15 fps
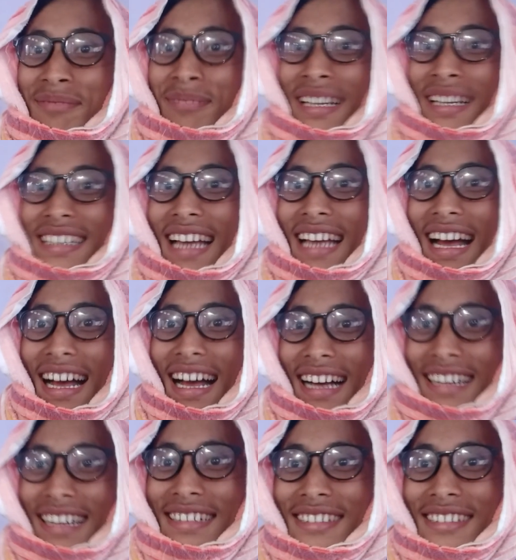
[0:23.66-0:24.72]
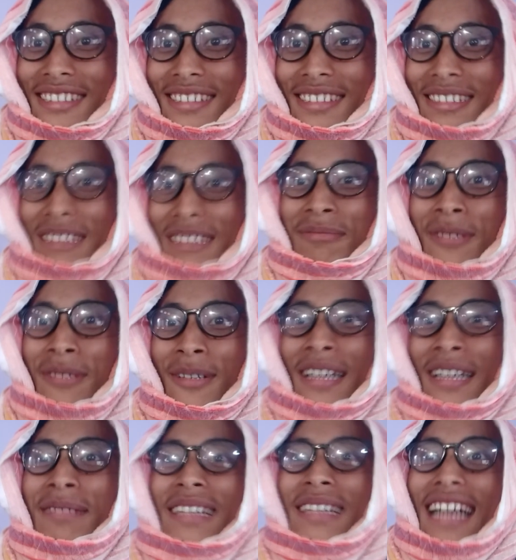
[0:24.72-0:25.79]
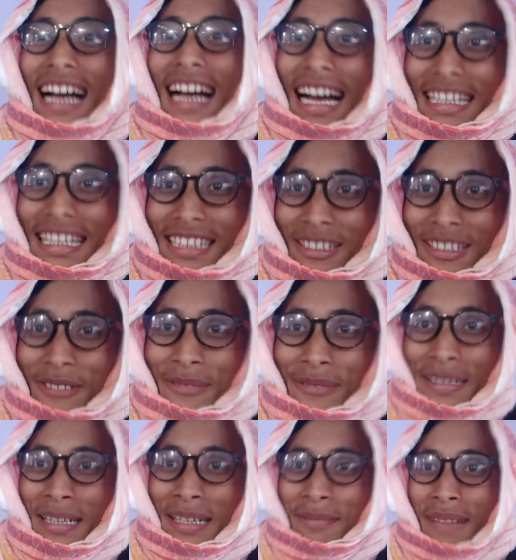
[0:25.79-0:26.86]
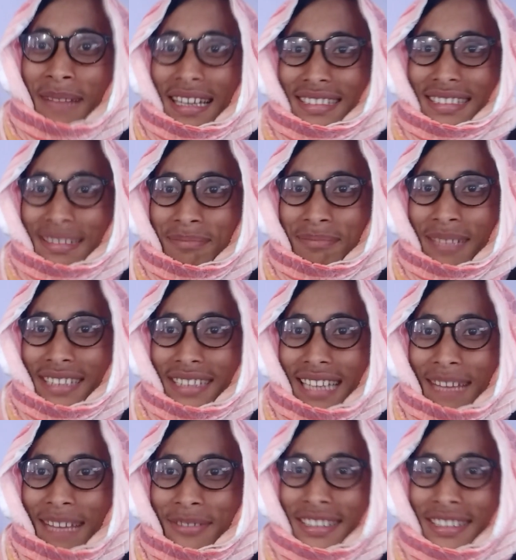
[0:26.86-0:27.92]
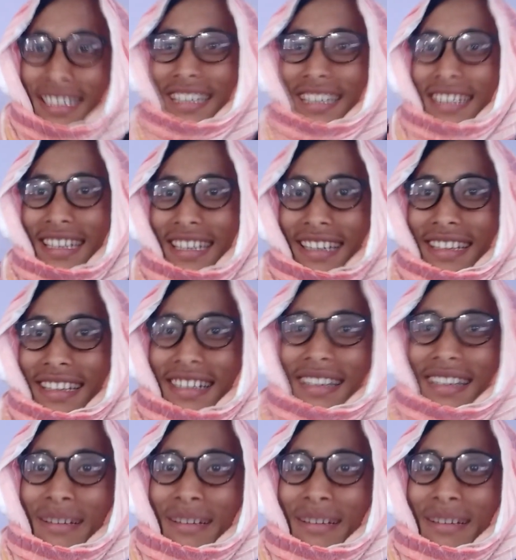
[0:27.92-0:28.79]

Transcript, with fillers: बेटा मोबाइल में कहाँ से तो मेरे पास पैसा भी नहीं है